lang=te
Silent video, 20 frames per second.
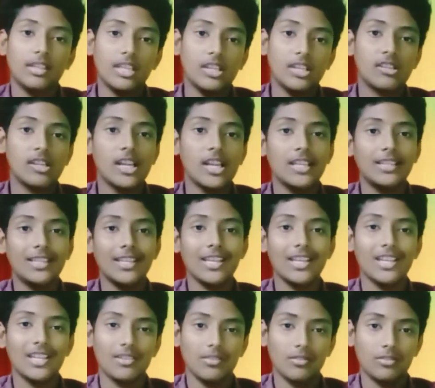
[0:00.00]
దీంట్లో అయితే
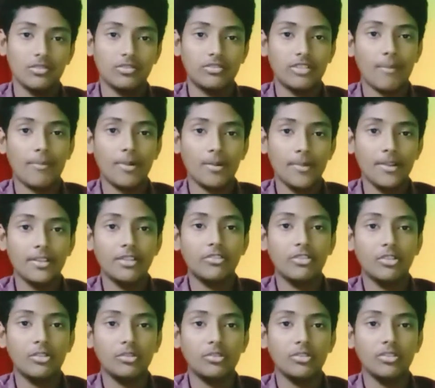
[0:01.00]
చెప్పడం అయితే
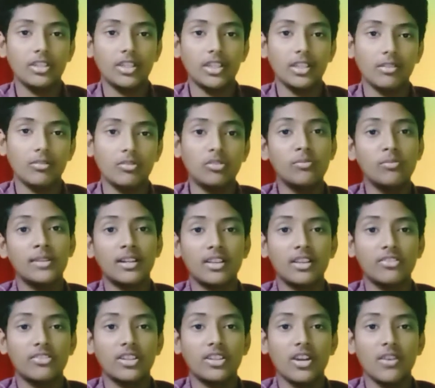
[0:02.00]
జరుగుతుంది కొంచెం
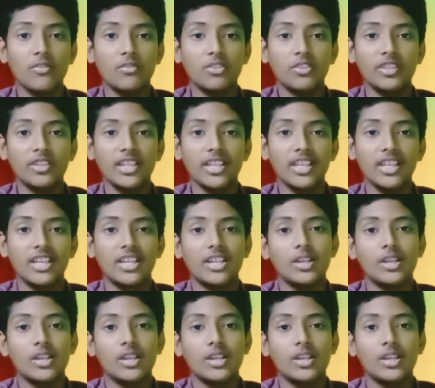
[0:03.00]
ఇంట్రెస్టింగ్గా ఉంటుంది